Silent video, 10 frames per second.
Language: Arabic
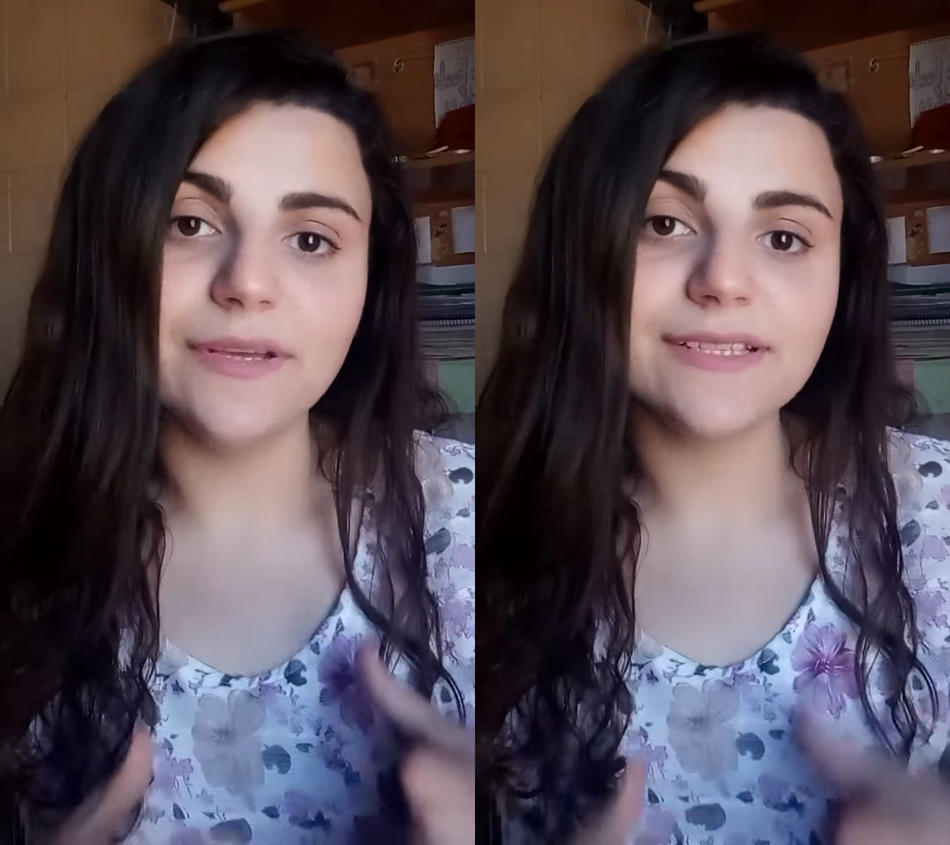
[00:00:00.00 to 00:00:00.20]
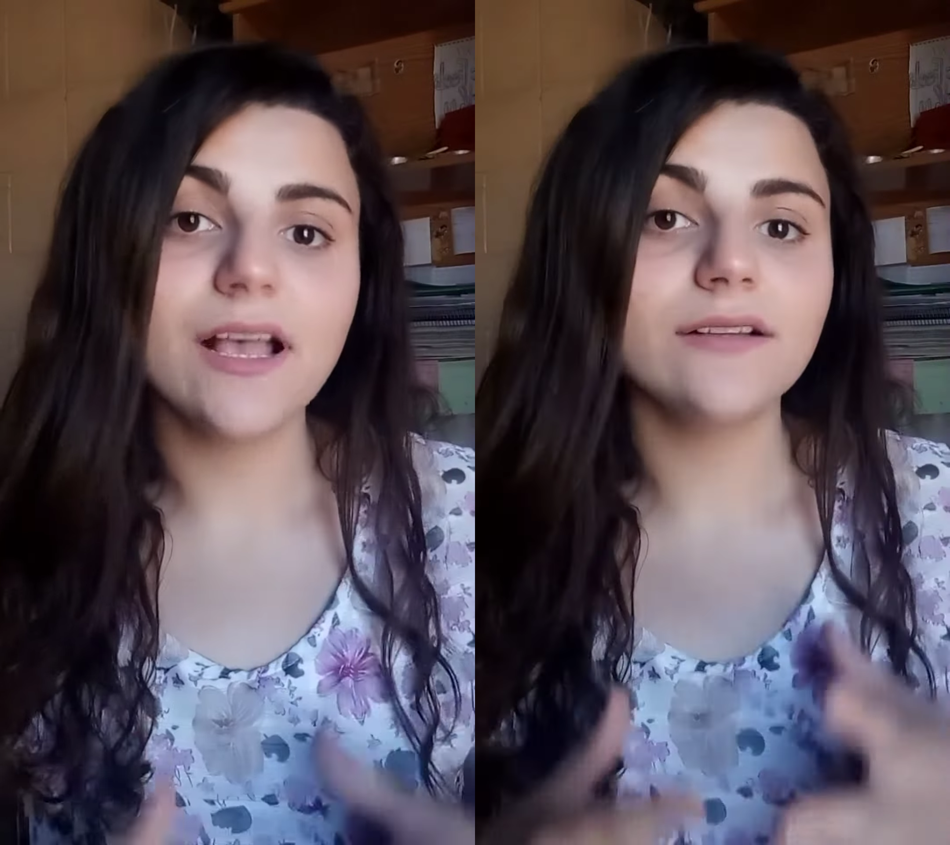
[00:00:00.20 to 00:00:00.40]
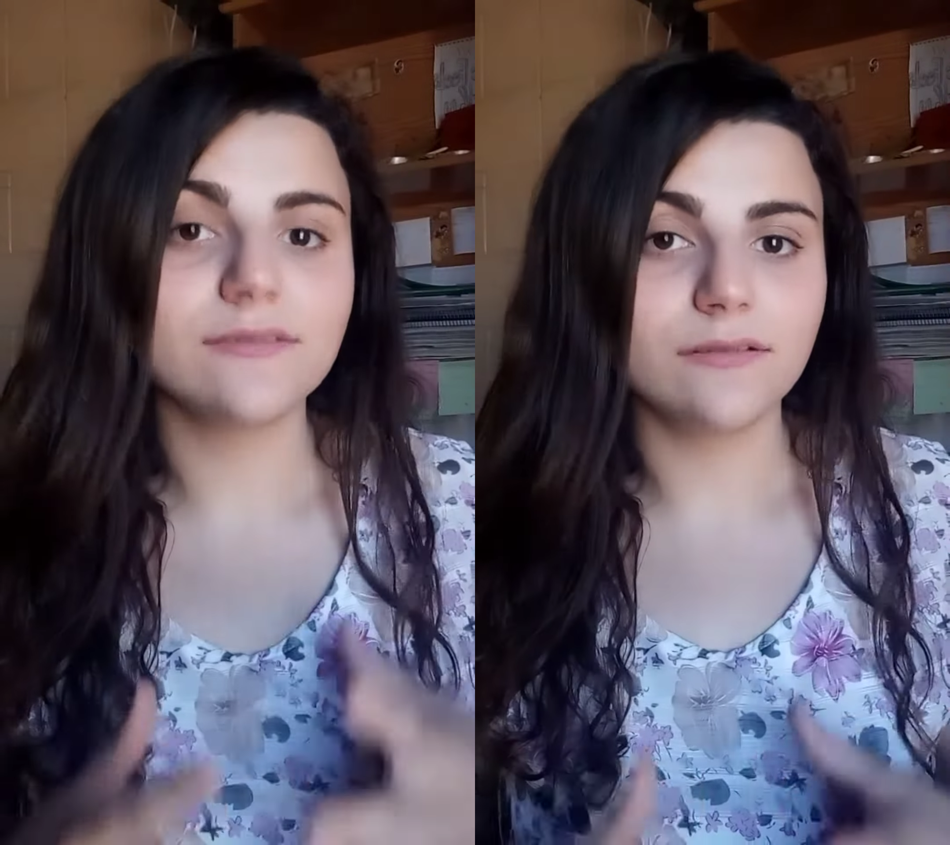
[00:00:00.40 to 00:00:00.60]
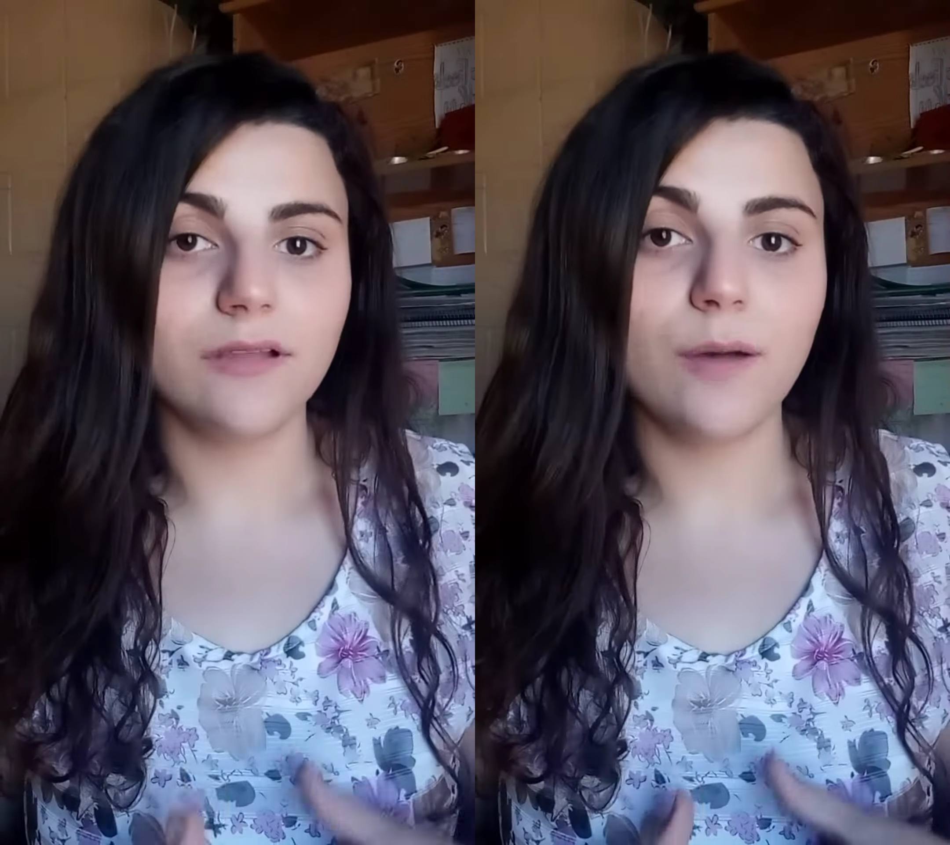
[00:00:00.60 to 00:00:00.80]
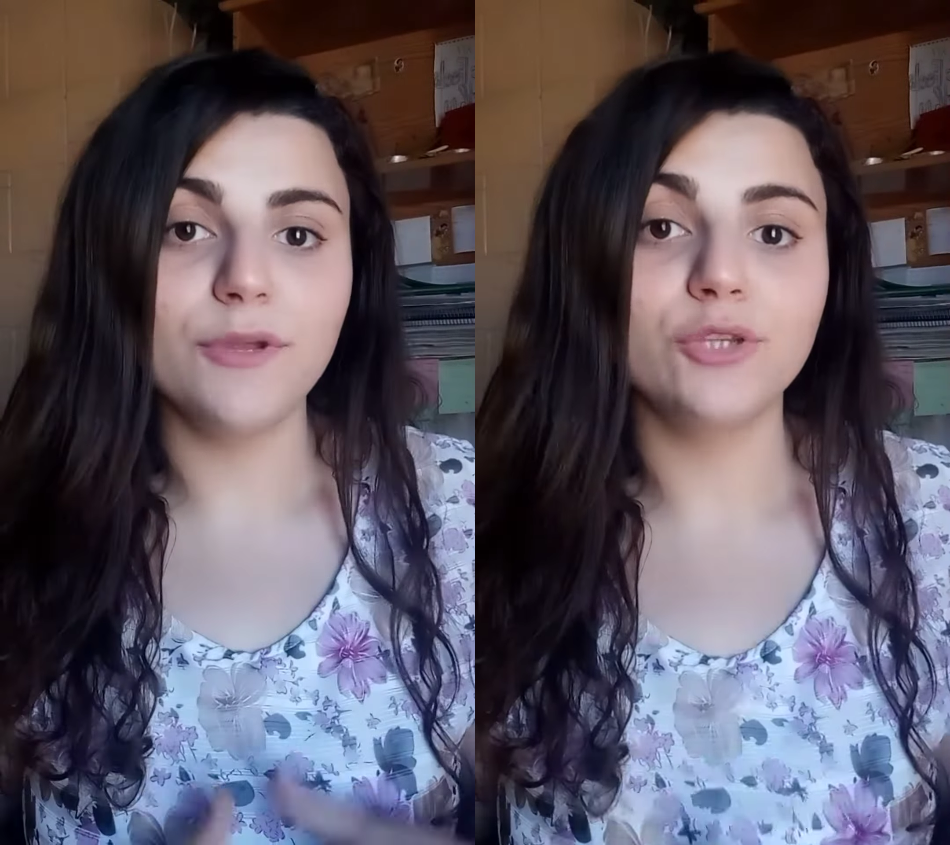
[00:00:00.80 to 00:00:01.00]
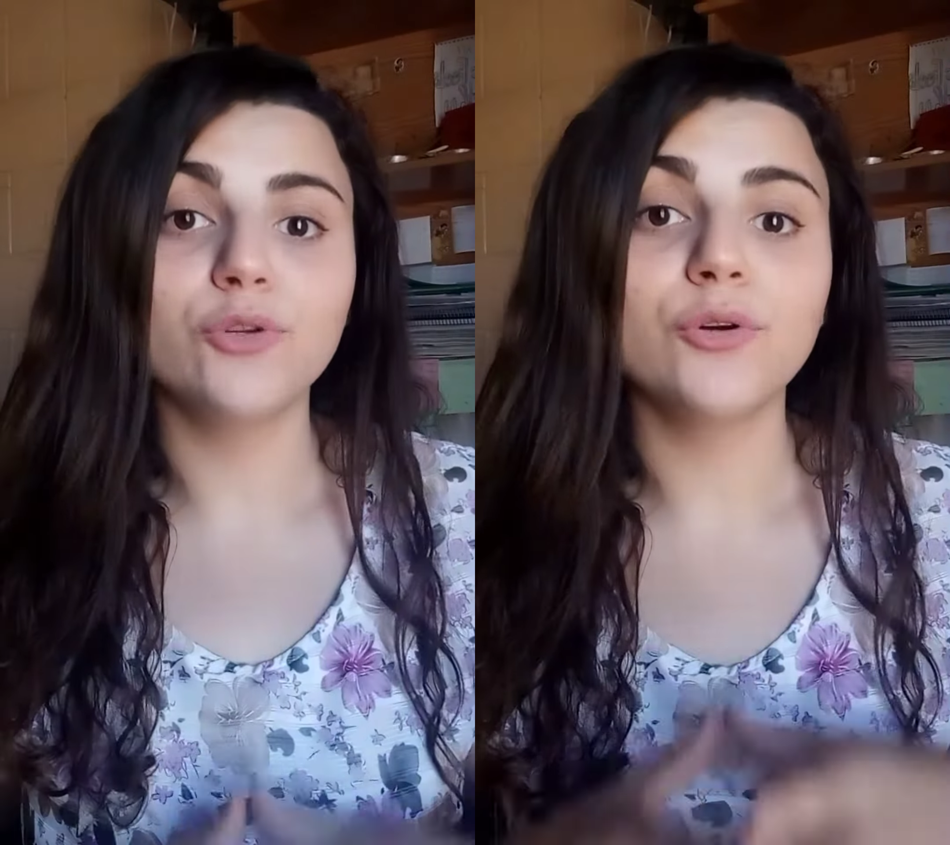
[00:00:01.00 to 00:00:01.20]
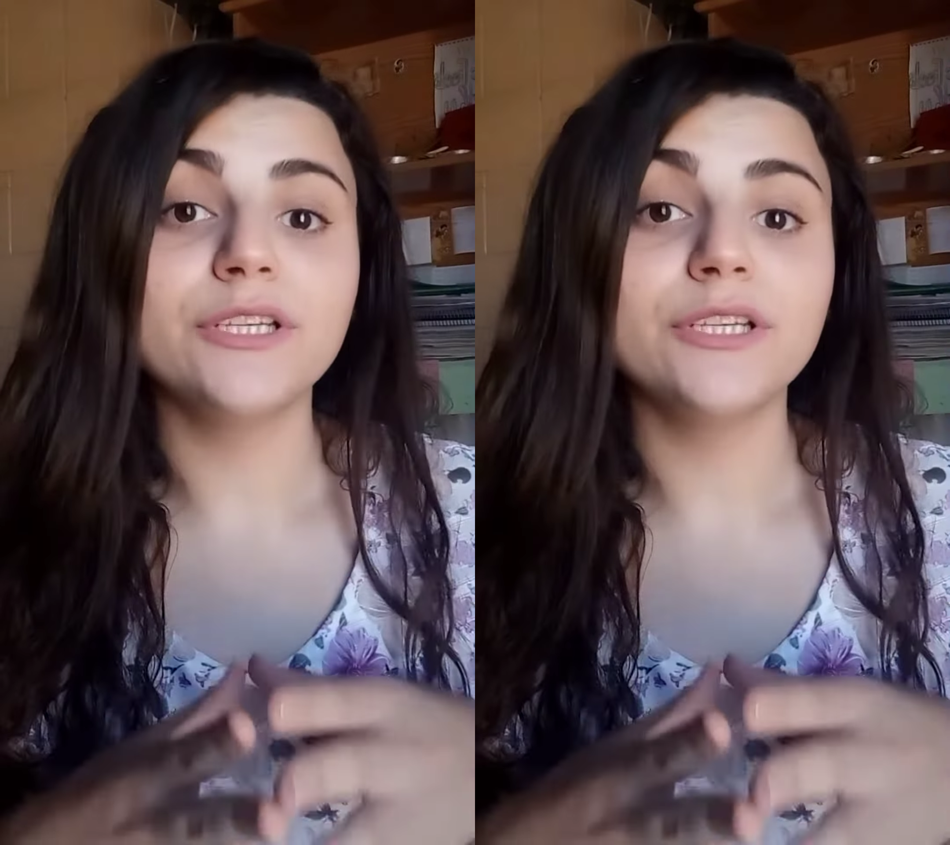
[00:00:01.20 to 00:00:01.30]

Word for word: أنصح الطلاب إنه